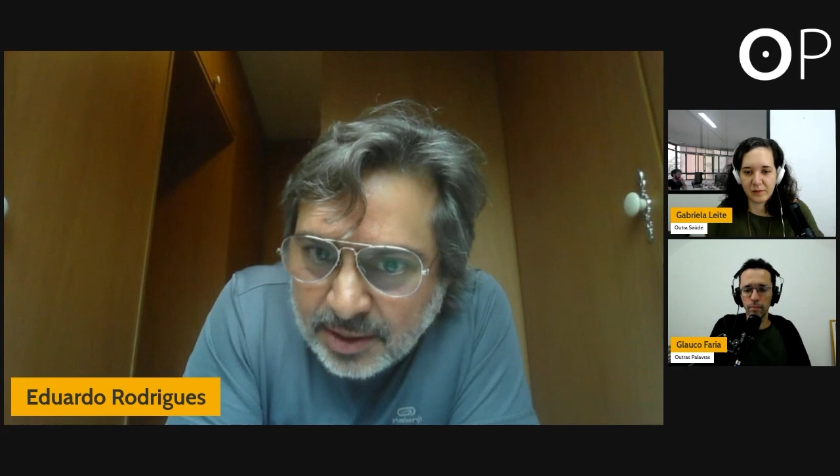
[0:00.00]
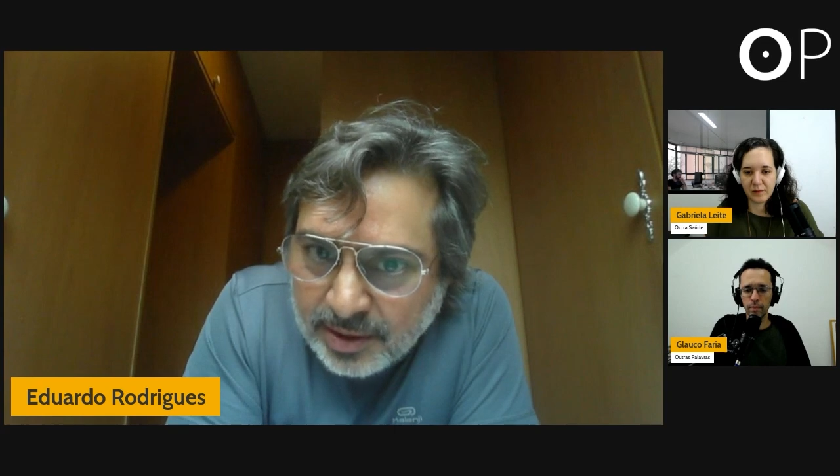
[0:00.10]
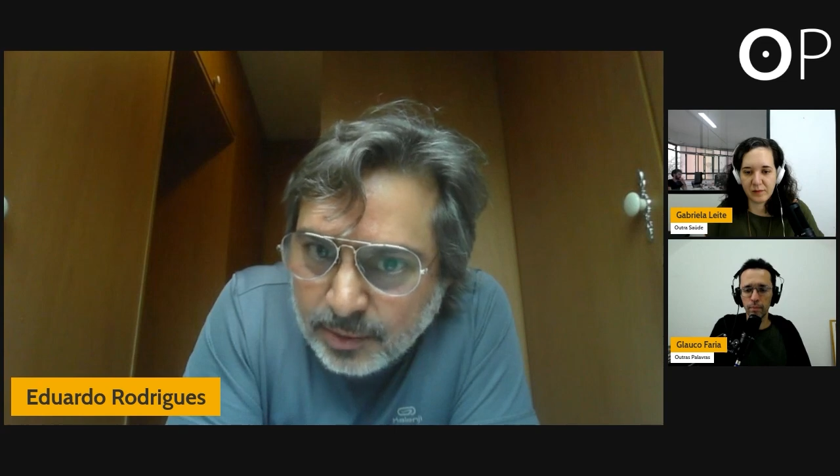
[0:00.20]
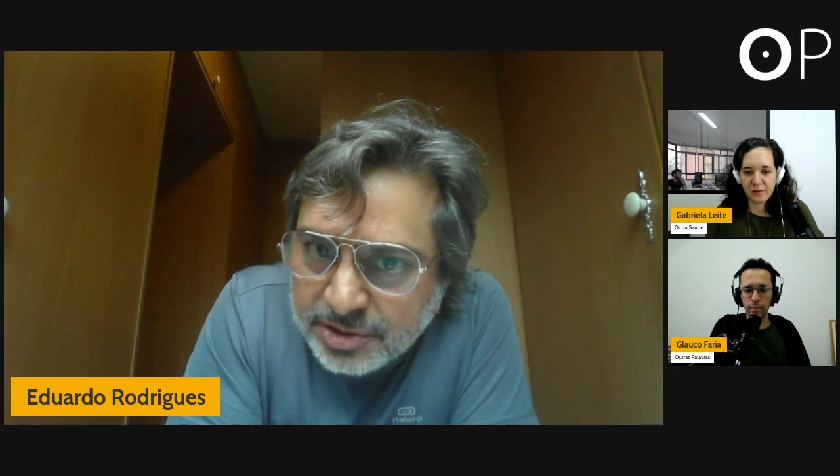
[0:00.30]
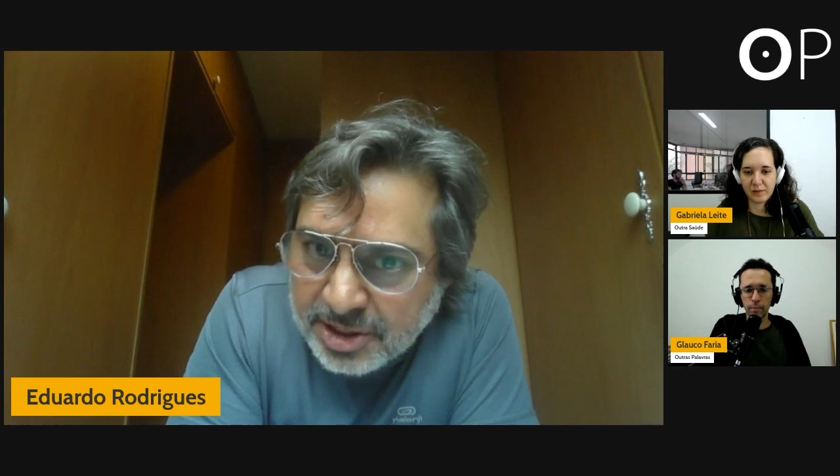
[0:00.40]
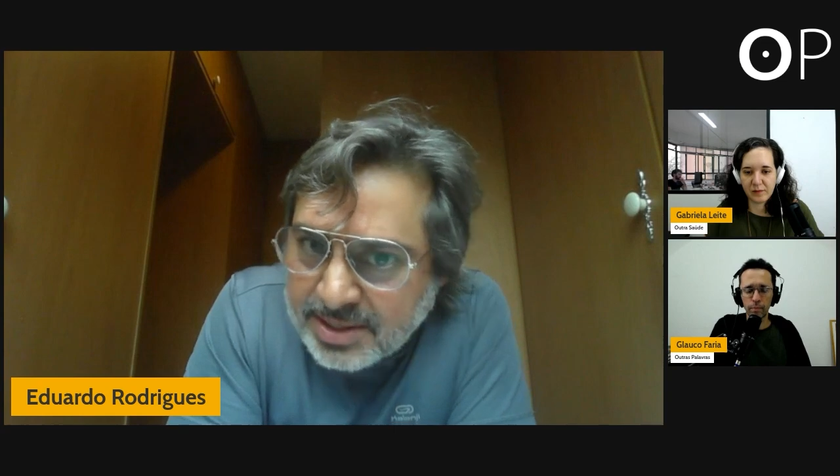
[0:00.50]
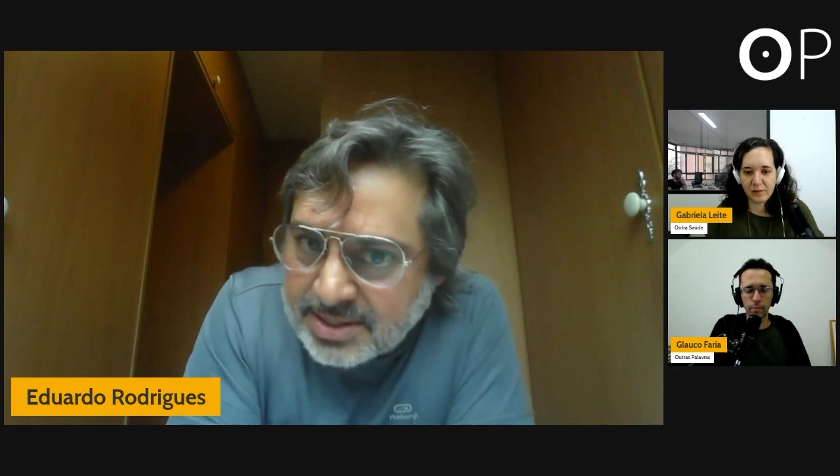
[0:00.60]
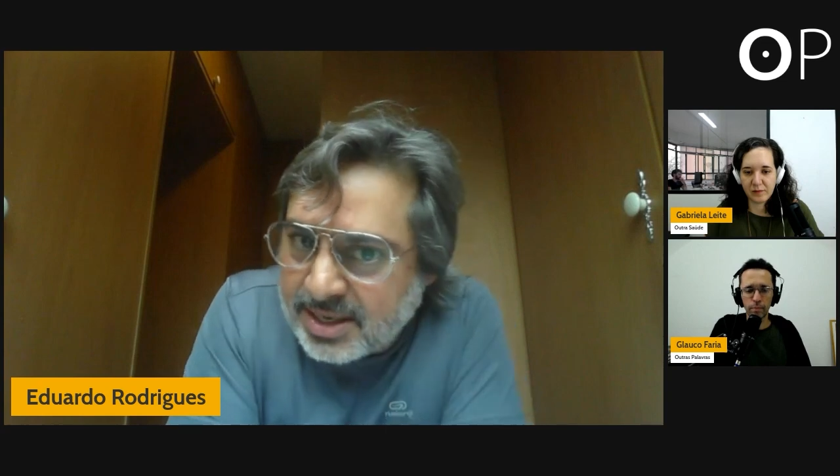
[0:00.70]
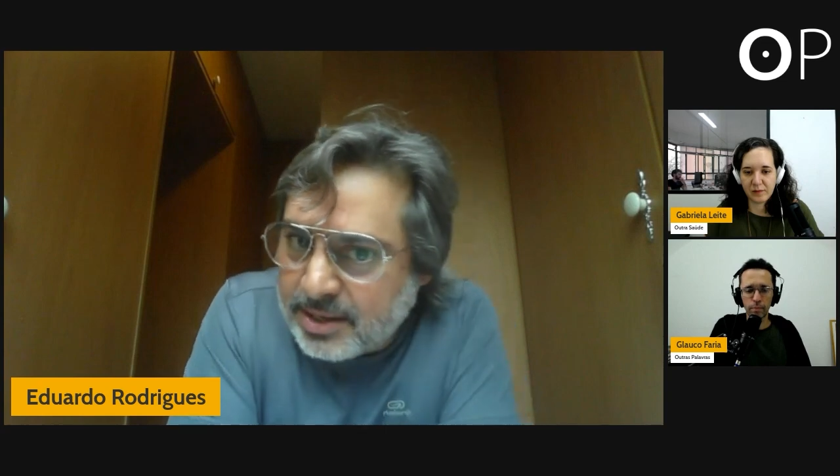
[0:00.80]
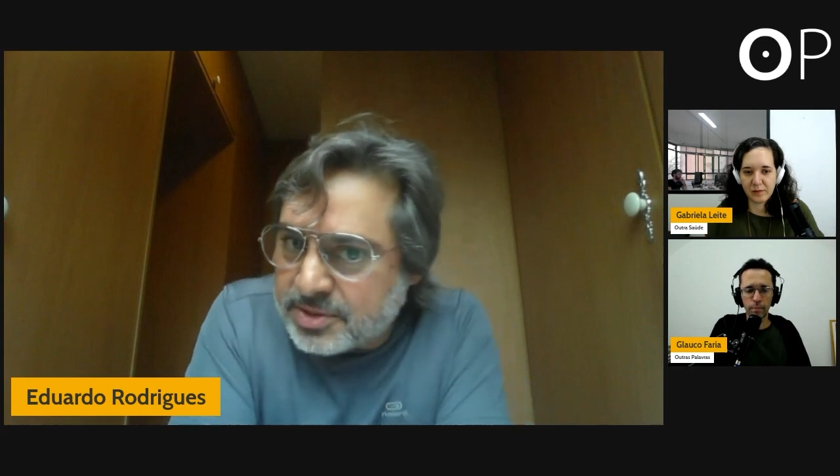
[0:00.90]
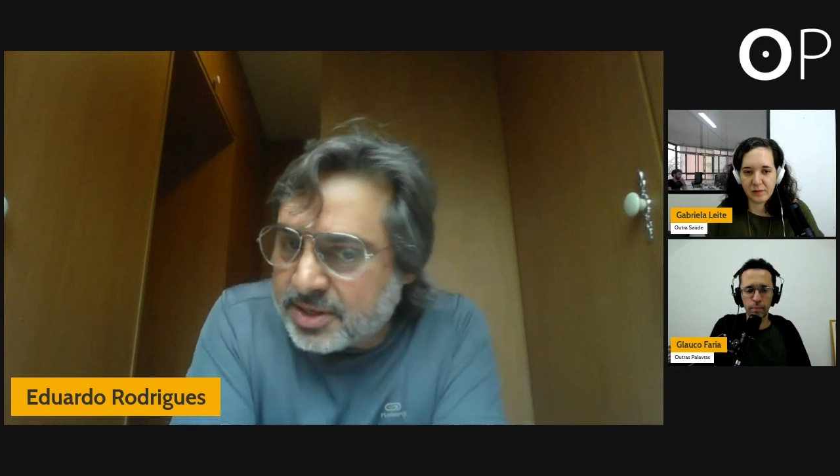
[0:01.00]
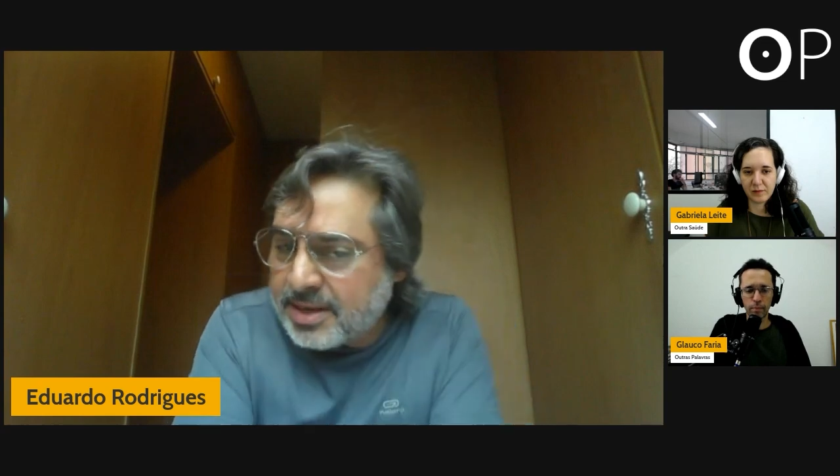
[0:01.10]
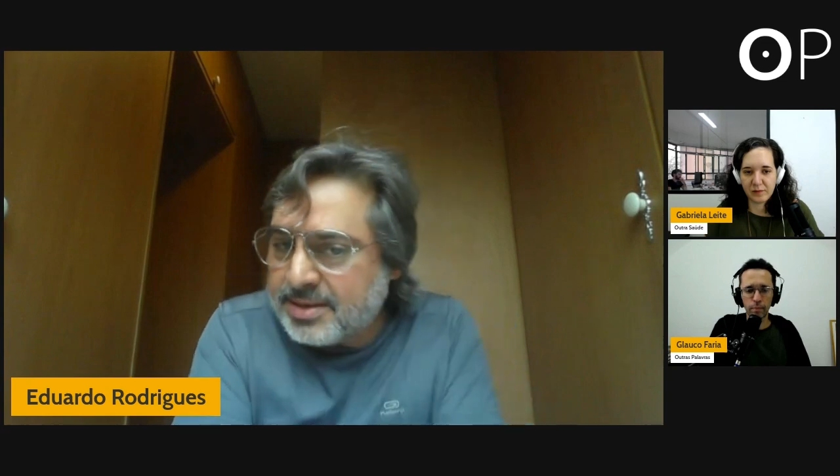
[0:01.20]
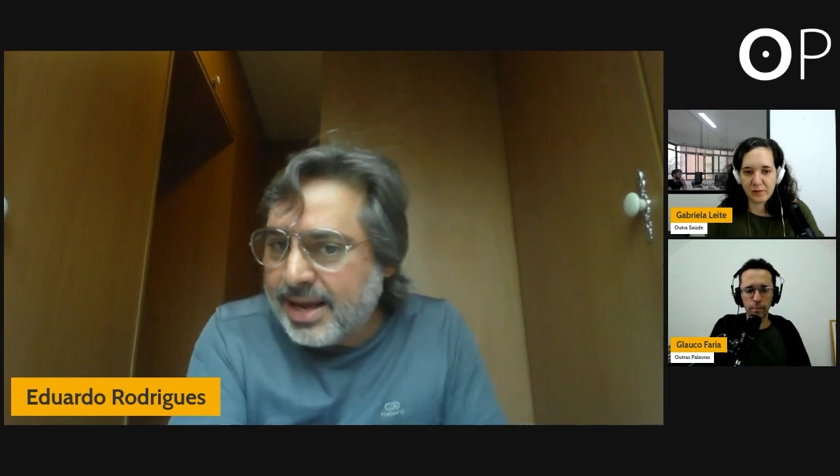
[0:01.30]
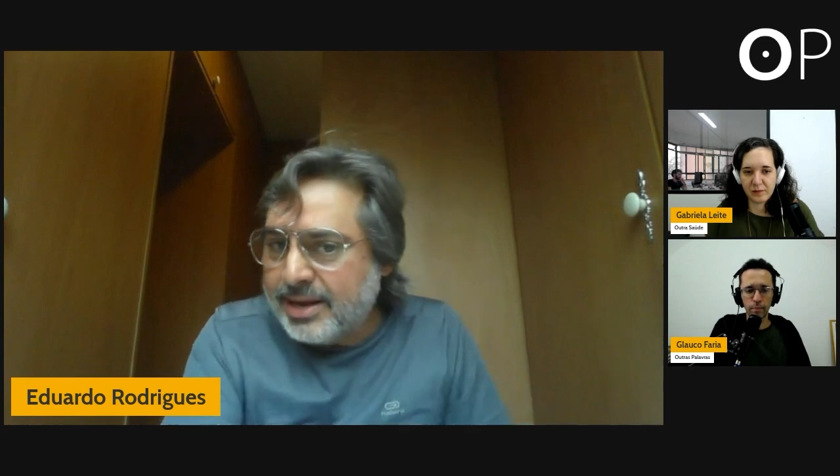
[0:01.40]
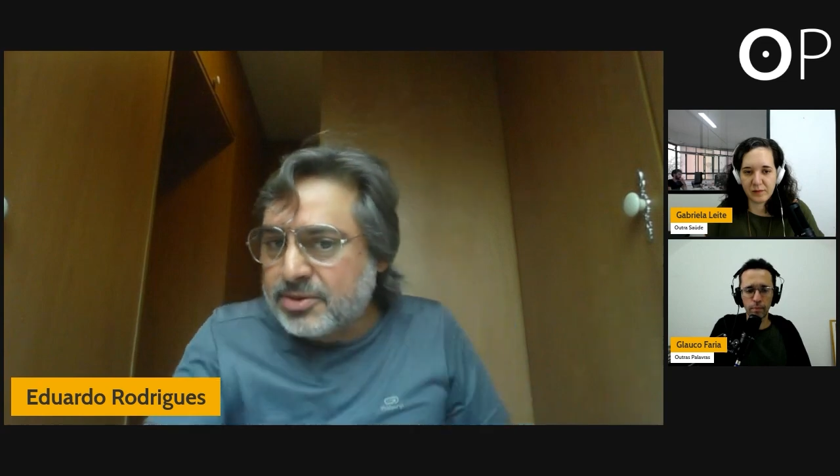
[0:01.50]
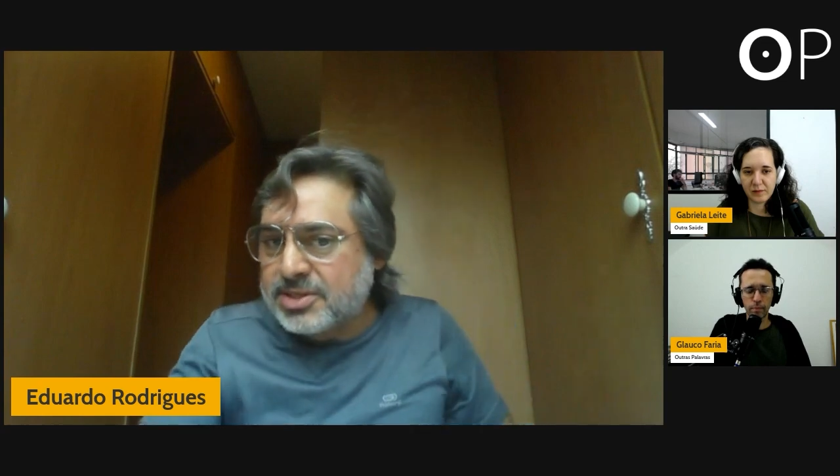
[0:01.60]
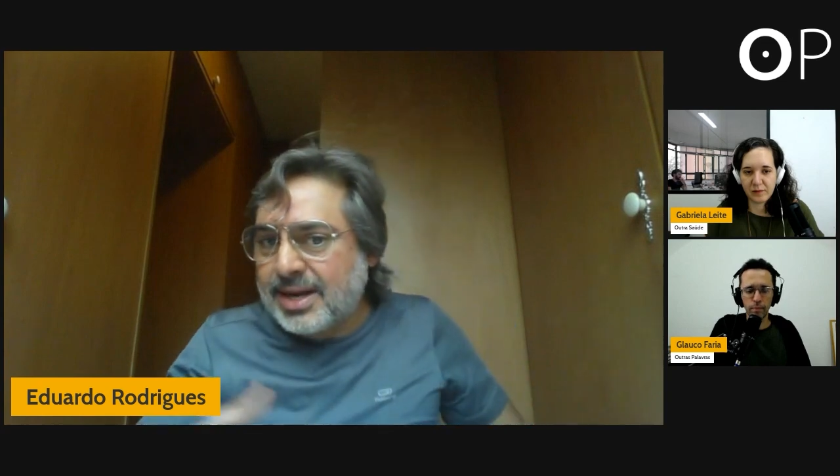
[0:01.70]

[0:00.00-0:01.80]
eu não utilizei os critérios